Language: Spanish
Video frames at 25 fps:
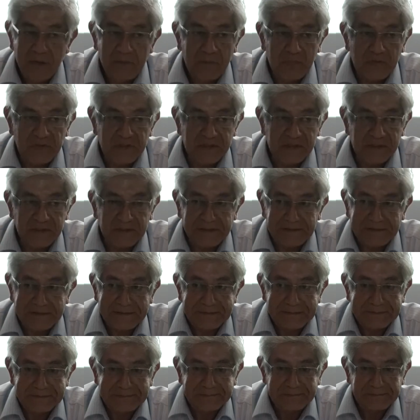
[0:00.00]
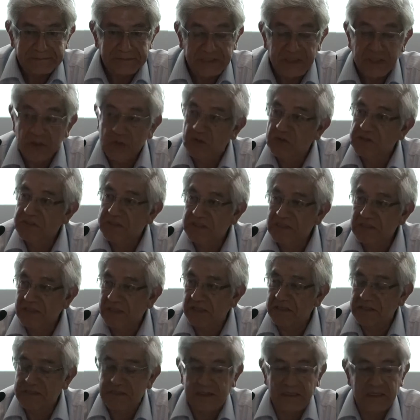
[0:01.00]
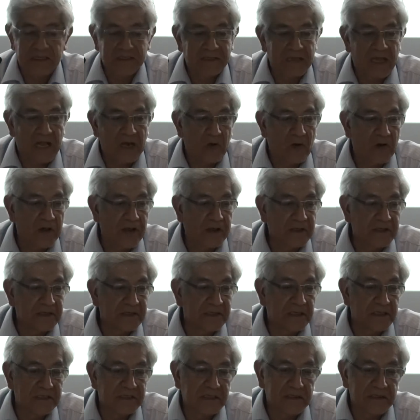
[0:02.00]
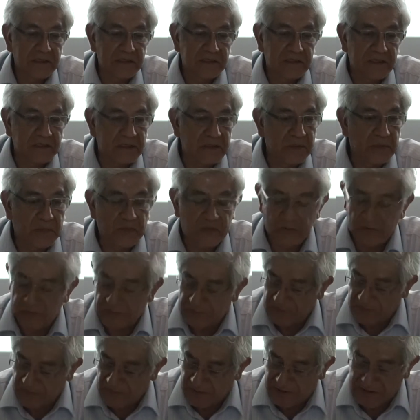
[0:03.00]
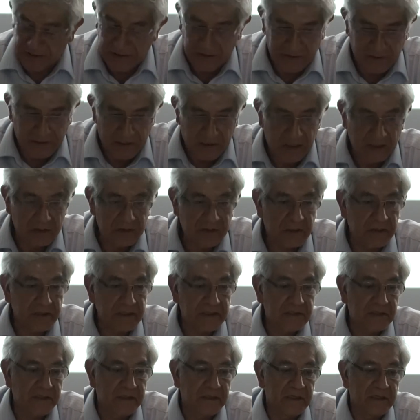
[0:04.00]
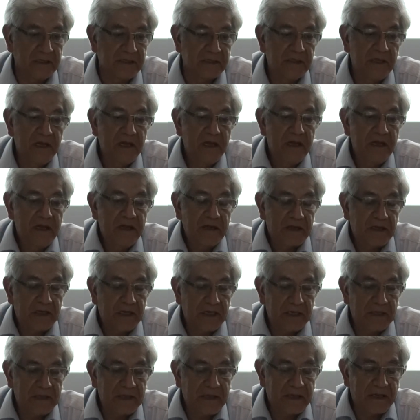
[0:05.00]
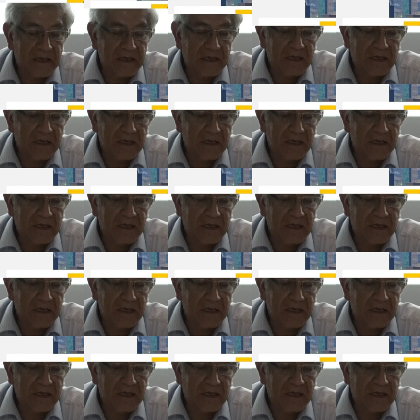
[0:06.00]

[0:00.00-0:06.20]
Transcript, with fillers: pues, inconsistencias a la hora de que se hacen este tipo de características. Y